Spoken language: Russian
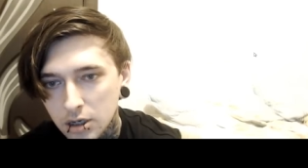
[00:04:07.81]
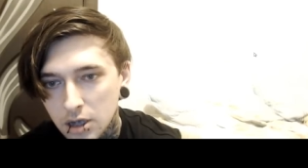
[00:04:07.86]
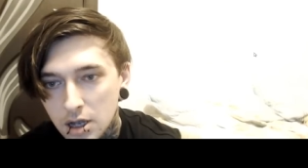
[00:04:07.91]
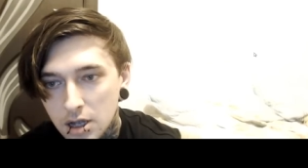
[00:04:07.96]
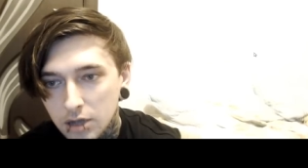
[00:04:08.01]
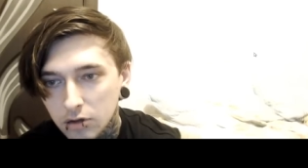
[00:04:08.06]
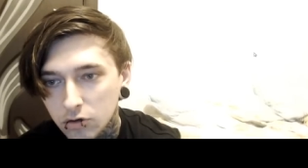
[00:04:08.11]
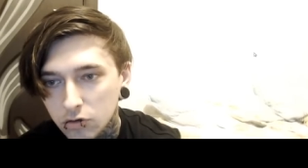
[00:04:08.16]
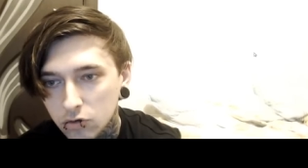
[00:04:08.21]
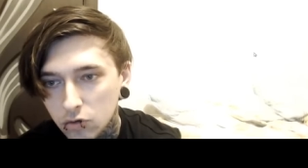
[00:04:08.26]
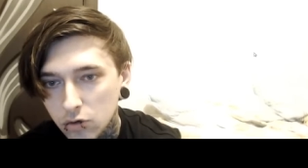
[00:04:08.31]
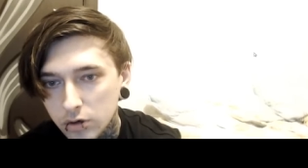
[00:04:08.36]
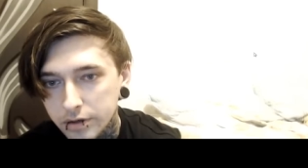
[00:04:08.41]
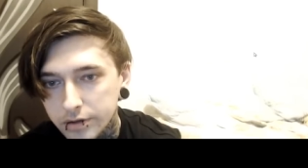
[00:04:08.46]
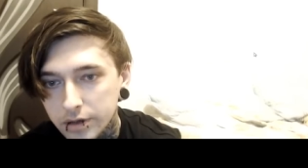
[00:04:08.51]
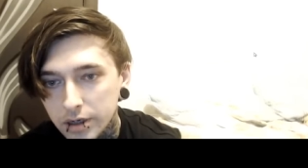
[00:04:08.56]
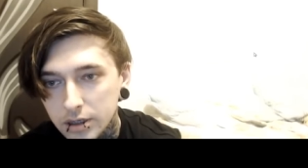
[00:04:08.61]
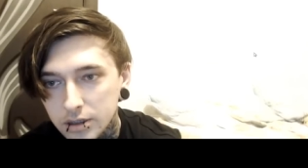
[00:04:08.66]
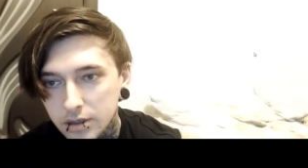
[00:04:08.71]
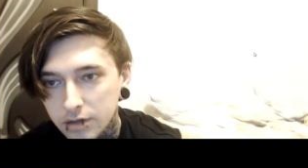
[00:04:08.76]
Но с другой
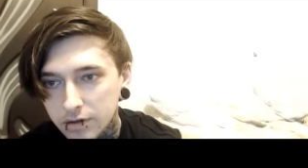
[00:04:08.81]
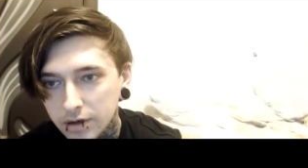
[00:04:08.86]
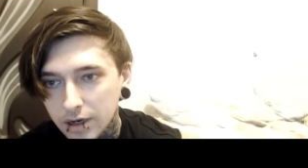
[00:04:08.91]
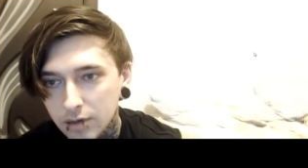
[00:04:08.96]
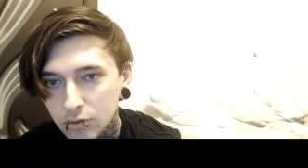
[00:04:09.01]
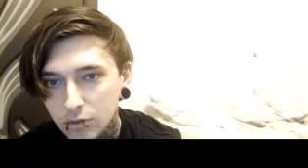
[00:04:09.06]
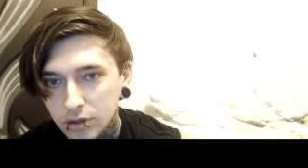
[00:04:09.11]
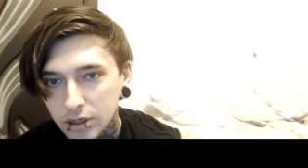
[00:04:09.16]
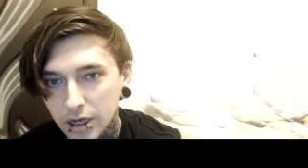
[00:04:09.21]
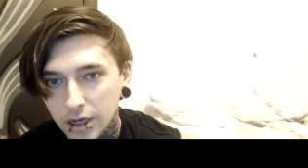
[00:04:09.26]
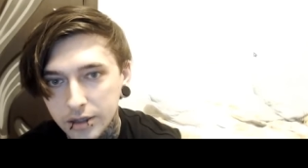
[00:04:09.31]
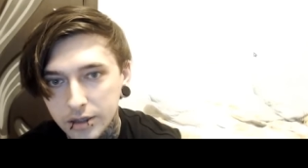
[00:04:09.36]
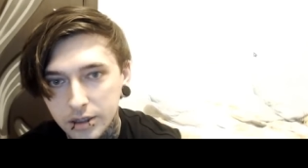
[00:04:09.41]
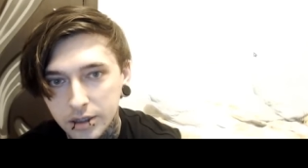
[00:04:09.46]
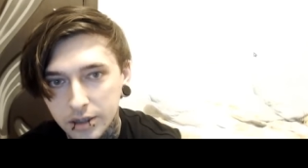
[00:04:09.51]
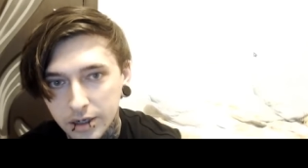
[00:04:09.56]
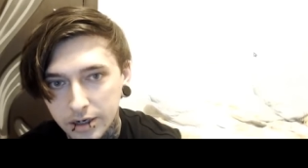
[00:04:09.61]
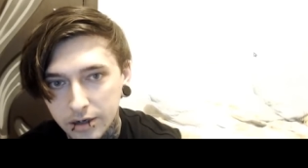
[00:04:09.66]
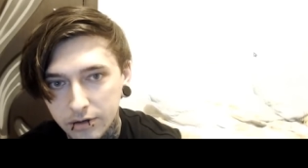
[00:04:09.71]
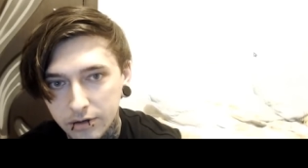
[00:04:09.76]
стороны, если кому-то когда-то не
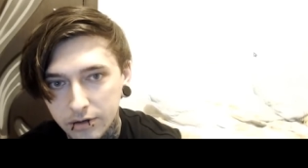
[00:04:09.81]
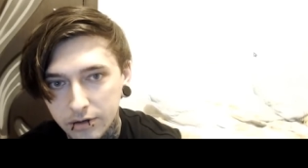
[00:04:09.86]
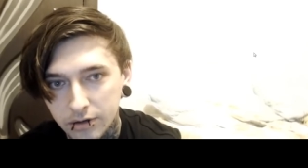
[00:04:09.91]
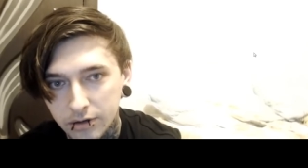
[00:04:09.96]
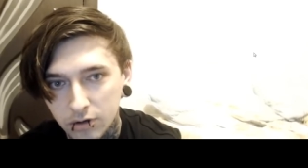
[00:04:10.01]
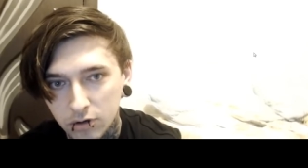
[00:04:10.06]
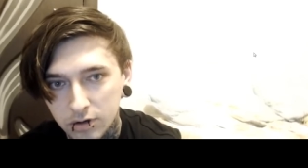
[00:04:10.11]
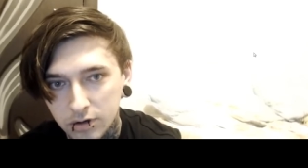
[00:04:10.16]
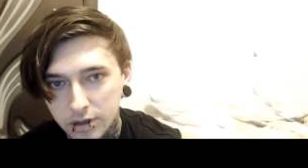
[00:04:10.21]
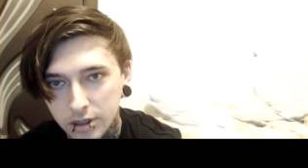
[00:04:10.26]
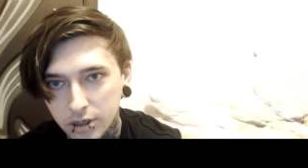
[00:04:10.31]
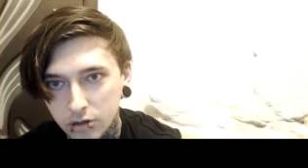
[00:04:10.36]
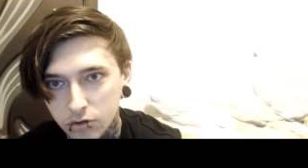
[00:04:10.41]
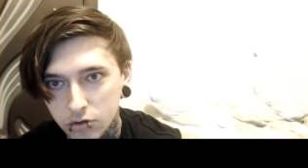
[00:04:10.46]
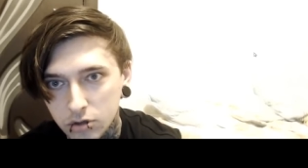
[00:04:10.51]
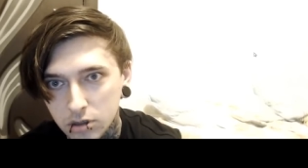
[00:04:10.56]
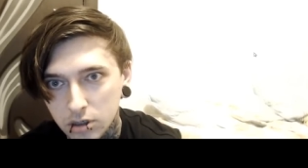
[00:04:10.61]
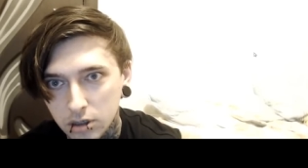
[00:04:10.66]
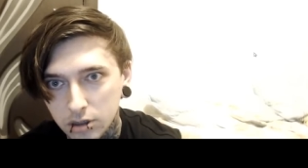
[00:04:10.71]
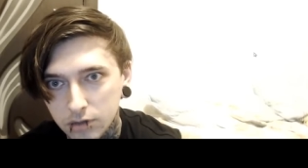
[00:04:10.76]
нравился, они просто нахуй
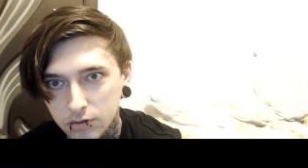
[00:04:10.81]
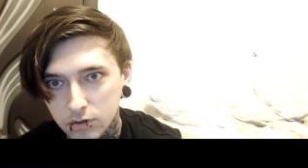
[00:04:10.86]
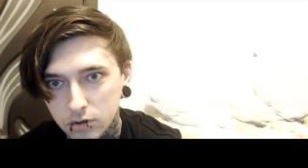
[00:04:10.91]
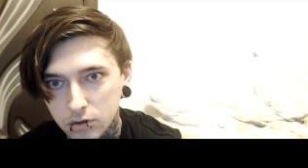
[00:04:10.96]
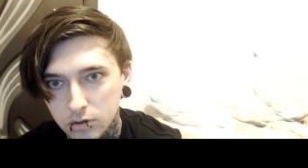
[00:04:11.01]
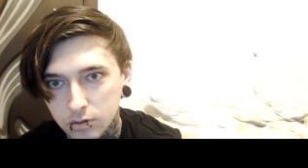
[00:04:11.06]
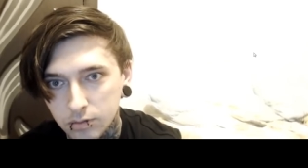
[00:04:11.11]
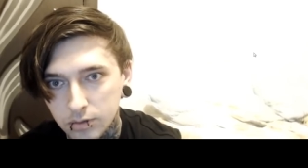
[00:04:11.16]
шли и все.